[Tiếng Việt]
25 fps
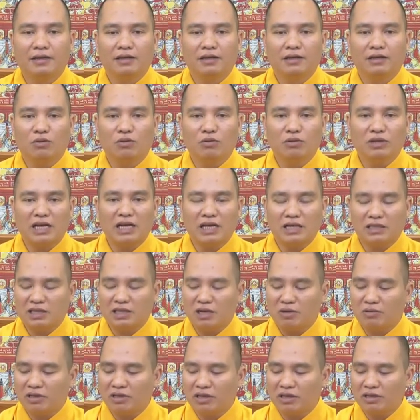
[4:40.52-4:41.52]
à, cúng giảng
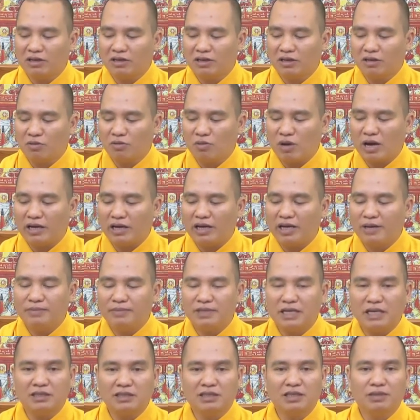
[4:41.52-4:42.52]
xong đến ờ, qua
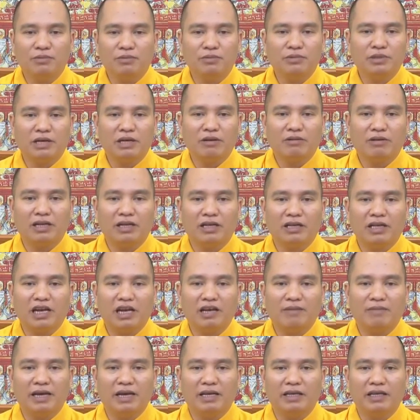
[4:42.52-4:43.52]
đêm sáng sớm hôm sau lại
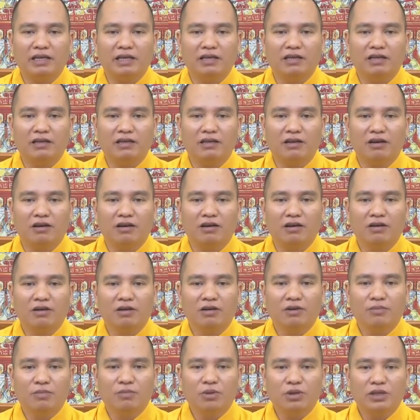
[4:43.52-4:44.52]
thay bảy chén nước đó
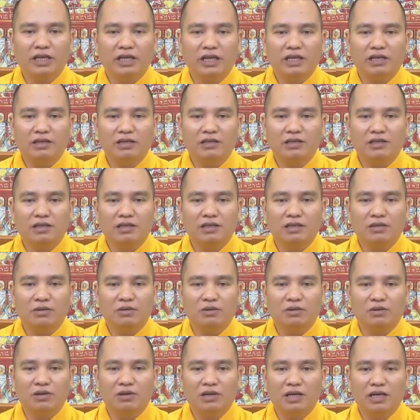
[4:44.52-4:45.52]
một chén ở giữa
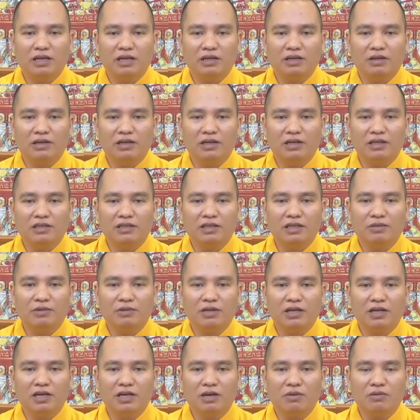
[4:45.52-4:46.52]
đổ lấy để ra trước
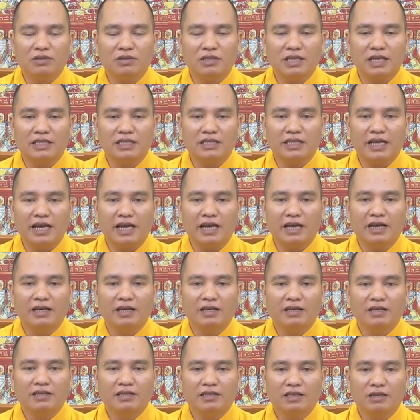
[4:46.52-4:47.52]
một cái cốc sạch sẽ
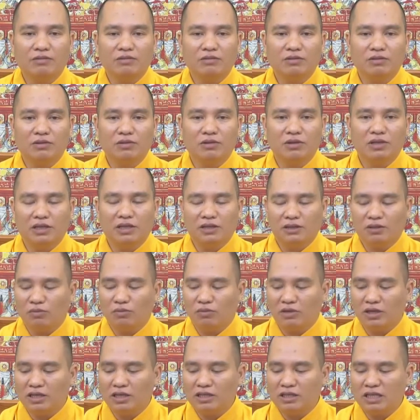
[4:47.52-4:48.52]
xong rồi ờ,
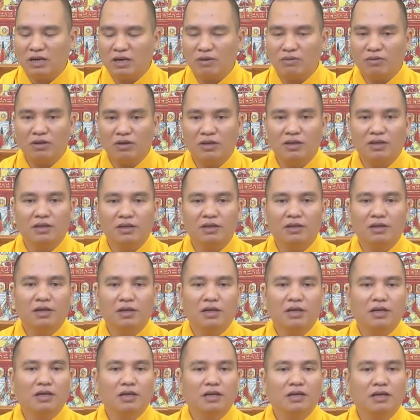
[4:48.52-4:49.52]
tụng kinh xong
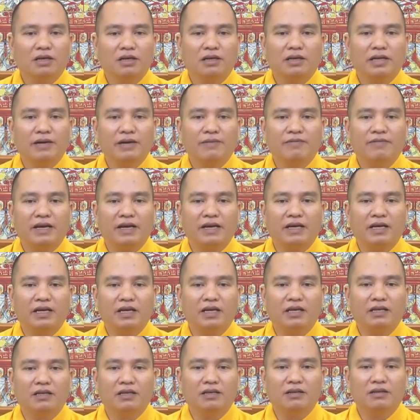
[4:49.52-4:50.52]
À, đem vẩy
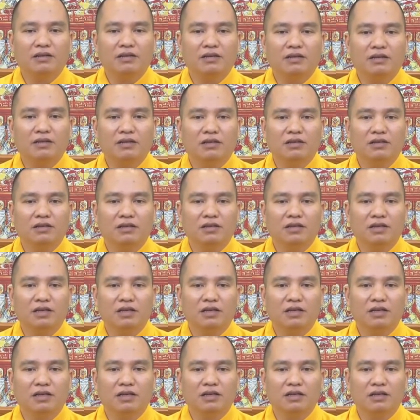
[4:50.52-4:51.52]
hết từ
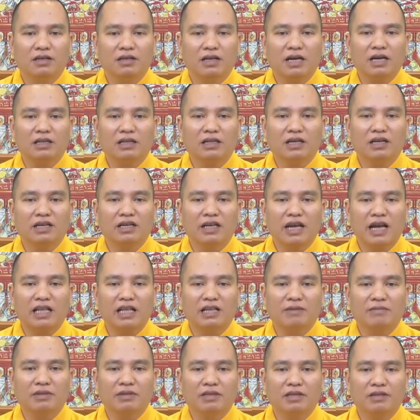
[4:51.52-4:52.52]
à, các tầng nhà
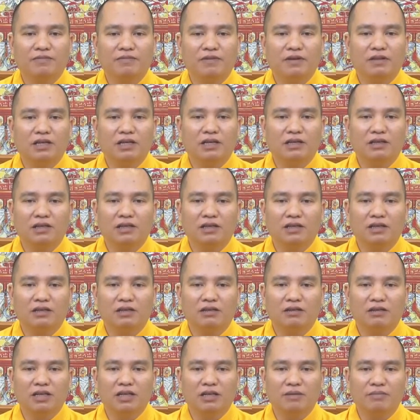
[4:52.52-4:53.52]
nhà mình từ phần tầng thờ
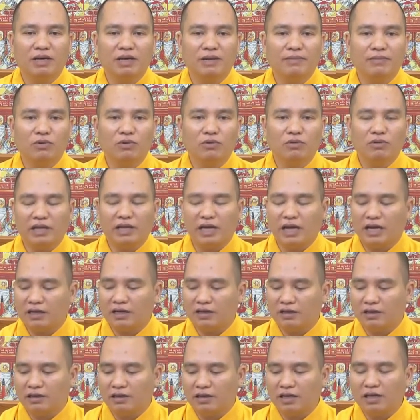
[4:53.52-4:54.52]
cho đến bếp núc nhà
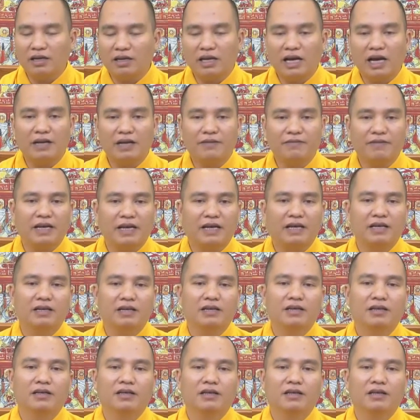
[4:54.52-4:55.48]
cửa đất cát vẩy